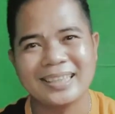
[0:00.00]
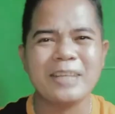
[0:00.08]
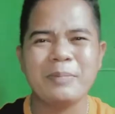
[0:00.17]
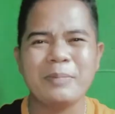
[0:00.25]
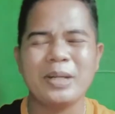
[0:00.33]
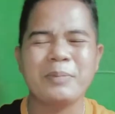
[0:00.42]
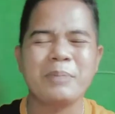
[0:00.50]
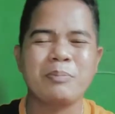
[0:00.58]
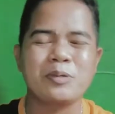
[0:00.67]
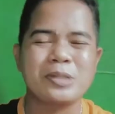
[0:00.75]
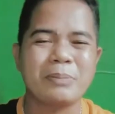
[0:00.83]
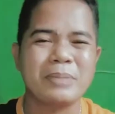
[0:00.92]
Ang iba naman
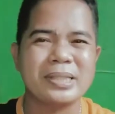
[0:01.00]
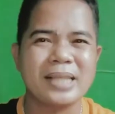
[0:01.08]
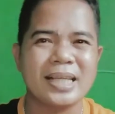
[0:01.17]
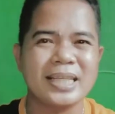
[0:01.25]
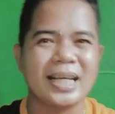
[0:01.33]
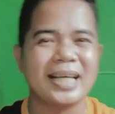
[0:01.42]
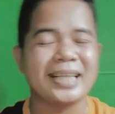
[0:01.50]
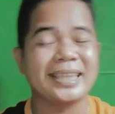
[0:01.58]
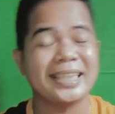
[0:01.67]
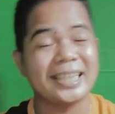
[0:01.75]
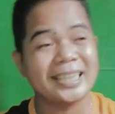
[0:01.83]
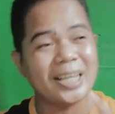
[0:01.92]
po sa Bisaya at
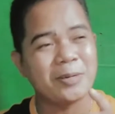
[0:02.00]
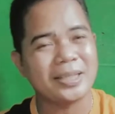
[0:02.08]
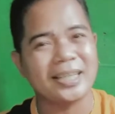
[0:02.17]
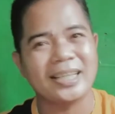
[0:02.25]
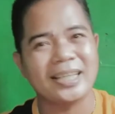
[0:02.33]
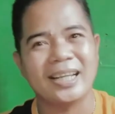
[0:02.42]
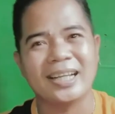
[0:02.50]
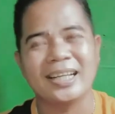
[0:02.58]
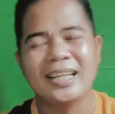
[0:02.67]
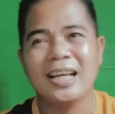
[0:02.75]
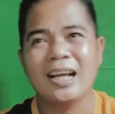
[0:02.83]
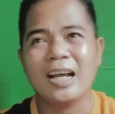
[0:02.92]
tinatawag na lang
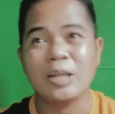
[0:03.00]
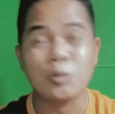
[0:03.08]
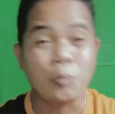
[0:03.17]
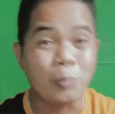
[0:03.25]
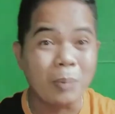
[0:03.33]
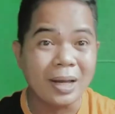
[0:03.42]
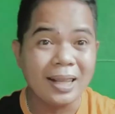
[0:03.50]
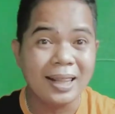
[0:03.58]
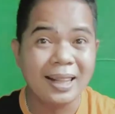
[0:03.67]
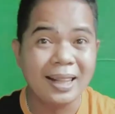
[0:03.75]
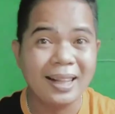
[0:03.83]
katumbal